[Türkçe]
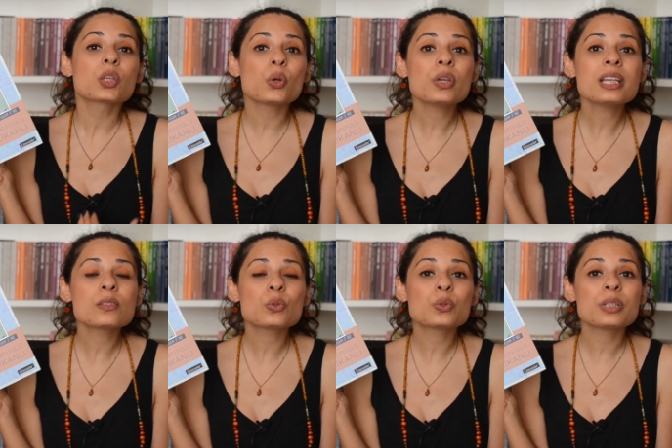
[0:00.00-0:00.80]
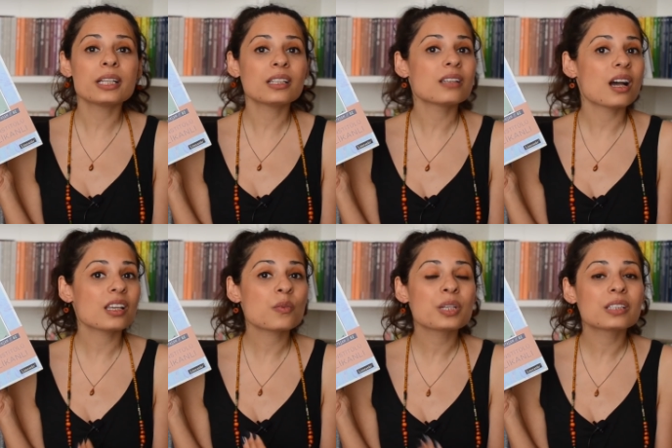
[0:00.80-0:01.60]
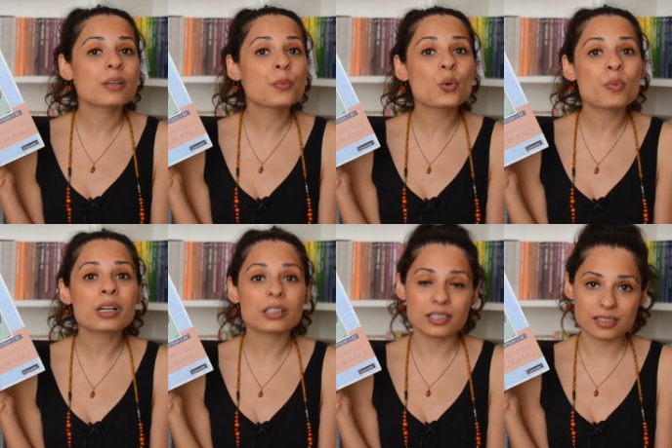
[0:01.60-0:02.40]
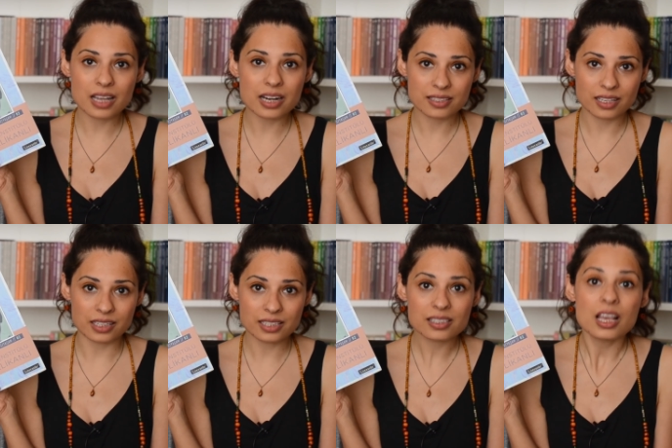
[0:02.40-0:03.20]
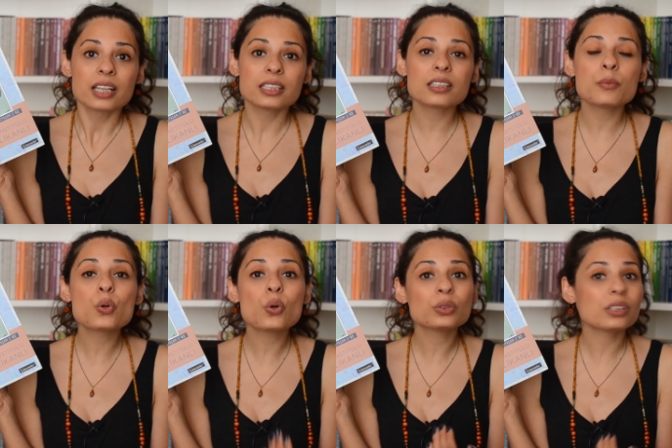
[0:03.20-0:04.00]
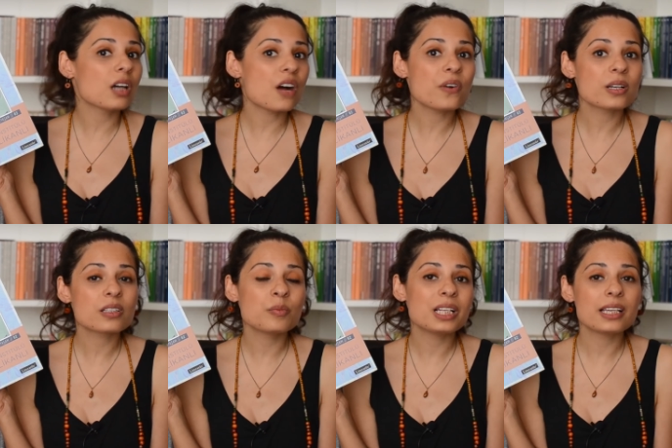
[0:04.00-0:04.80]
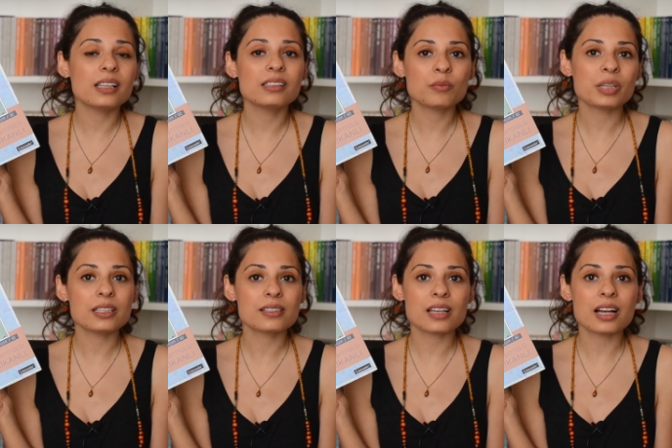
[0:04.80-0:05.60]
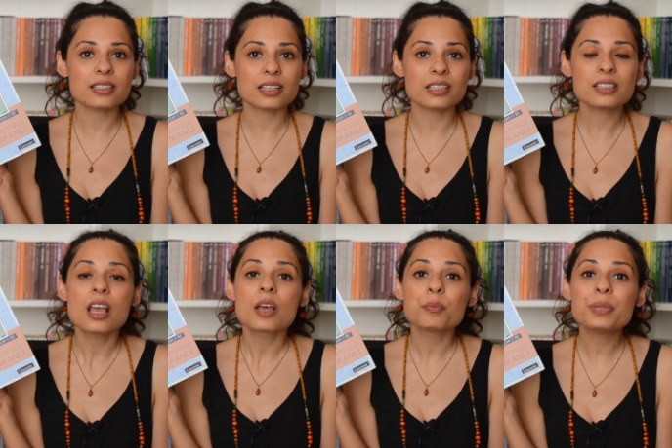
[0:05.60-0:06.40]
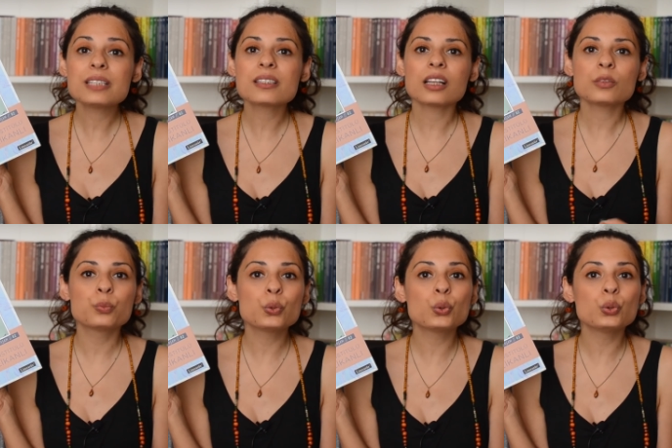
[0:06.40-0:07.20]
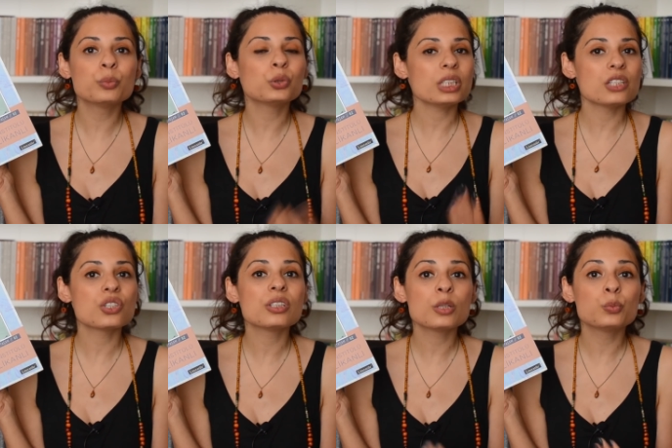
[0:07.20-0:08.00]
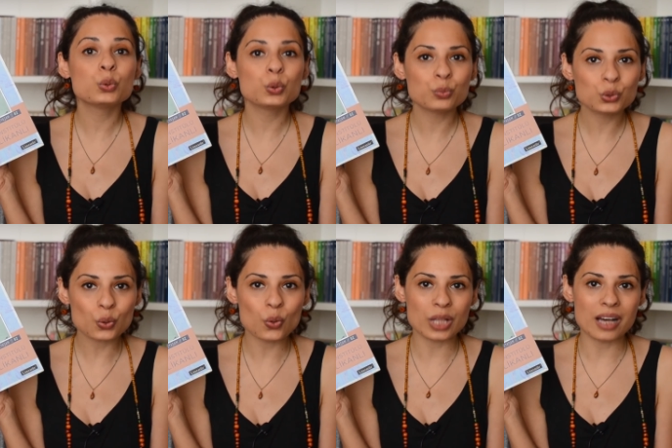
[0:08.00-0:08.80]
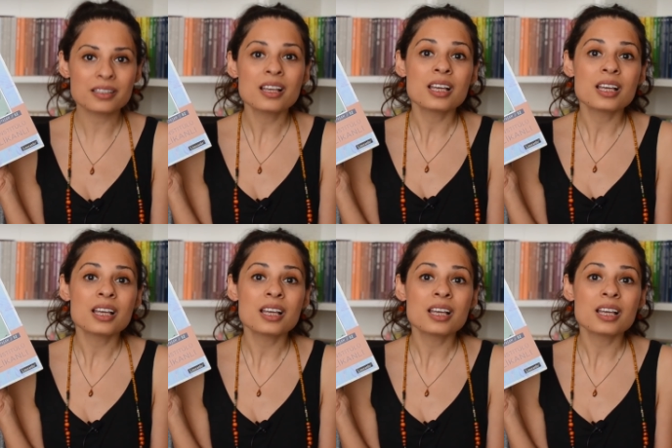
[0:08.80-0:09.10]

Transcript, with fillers: Köy enstitülerine dair bir kitap okumak isterseniz ya da bu konuda daha fazla bilgi edinmek isterseniz bizzat bu kurumun içinde bulunmuş olan